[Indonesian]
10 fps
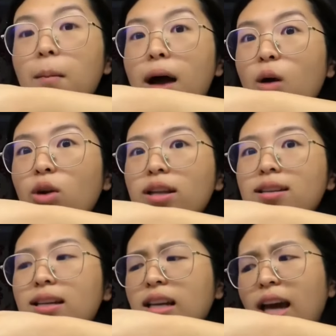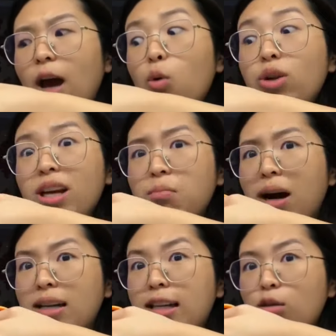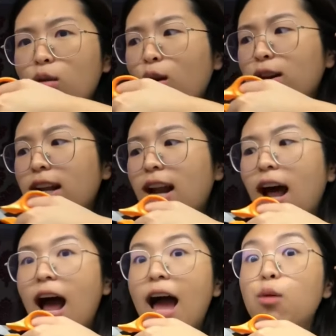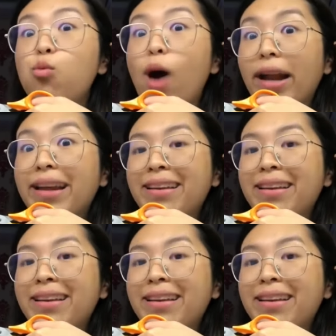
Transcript: aku liatnya jadi kayak unik banget gitu loh dan I want it